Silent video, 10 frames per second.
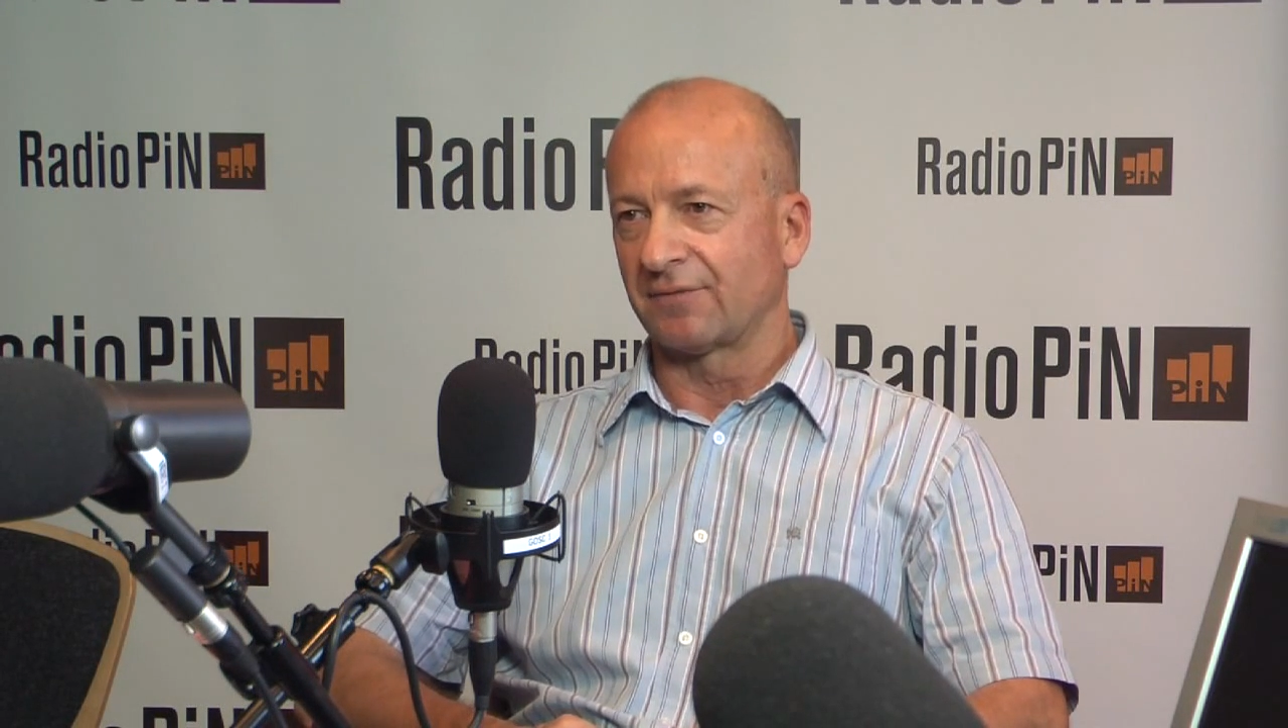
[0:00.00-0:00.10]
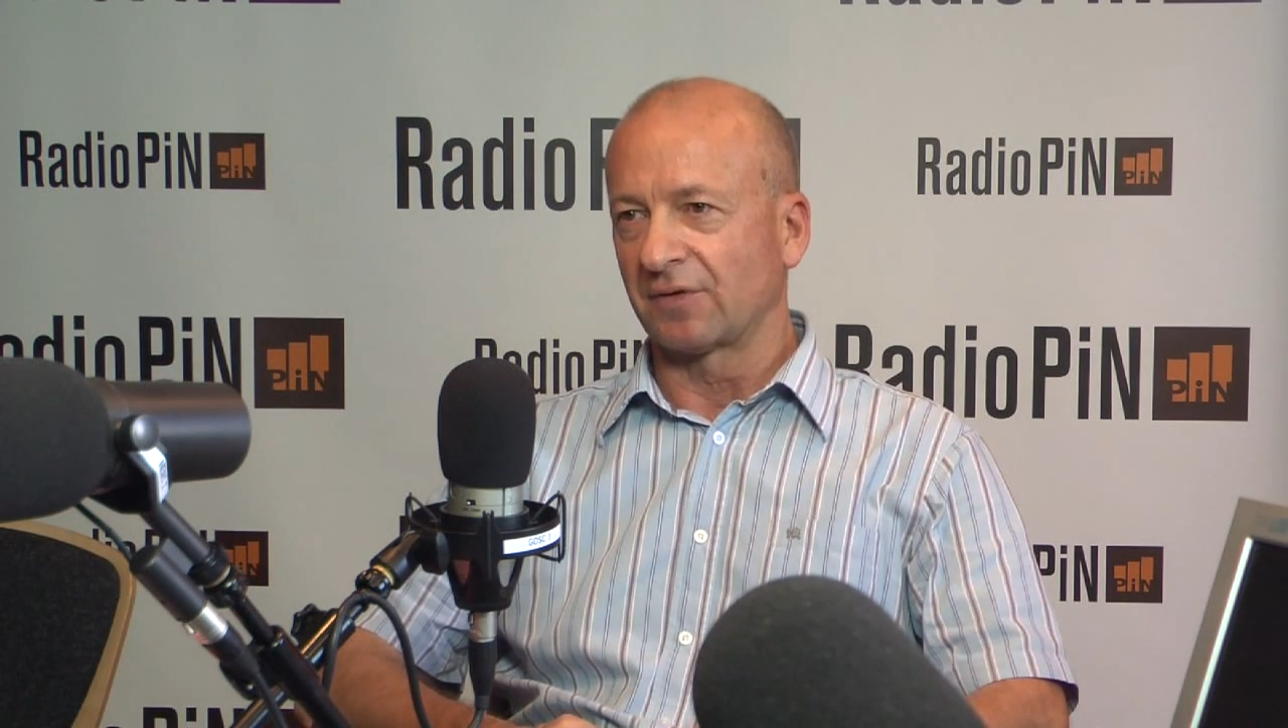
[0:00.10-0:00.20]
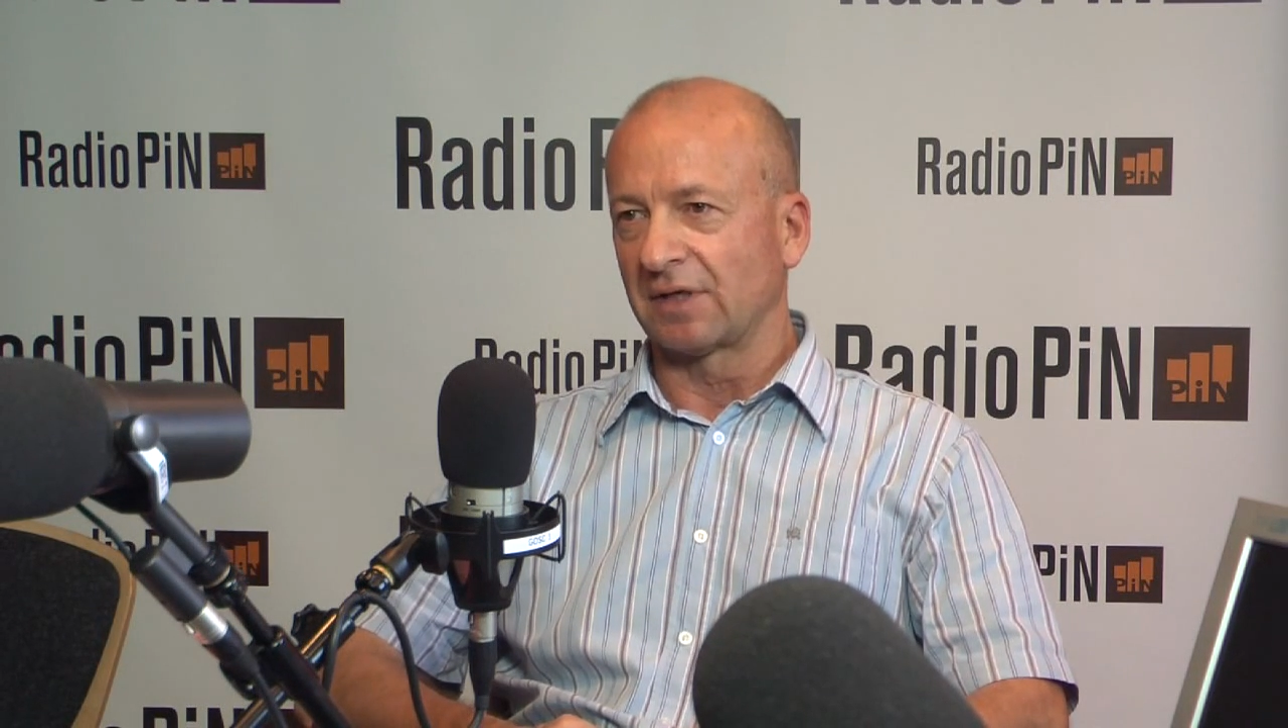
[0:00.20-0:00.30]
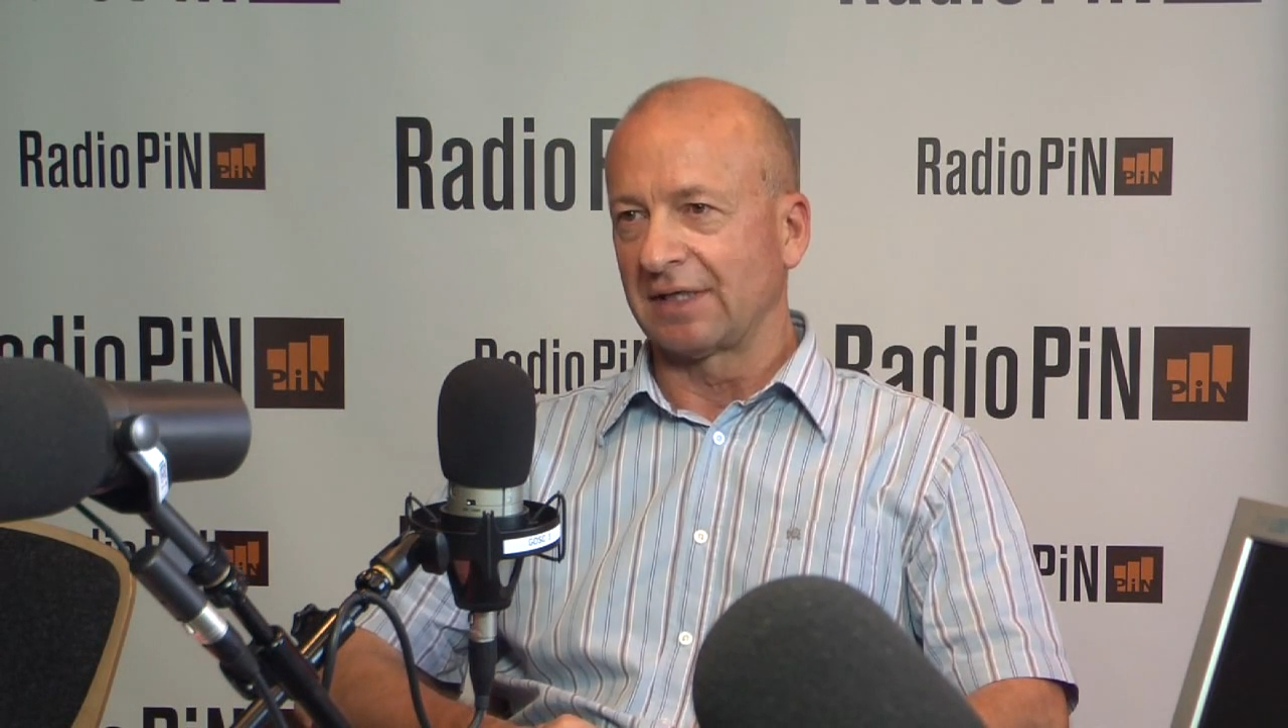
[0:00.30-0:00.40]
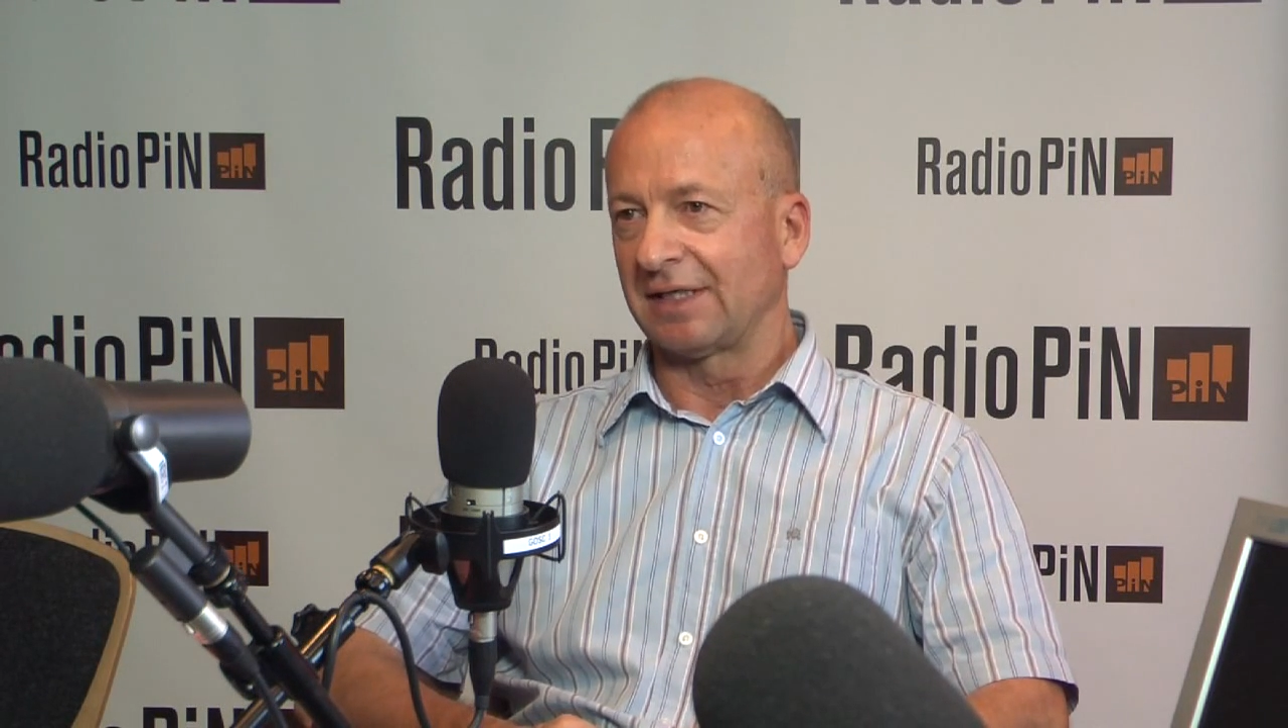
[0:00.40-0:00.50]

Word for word: w ogóle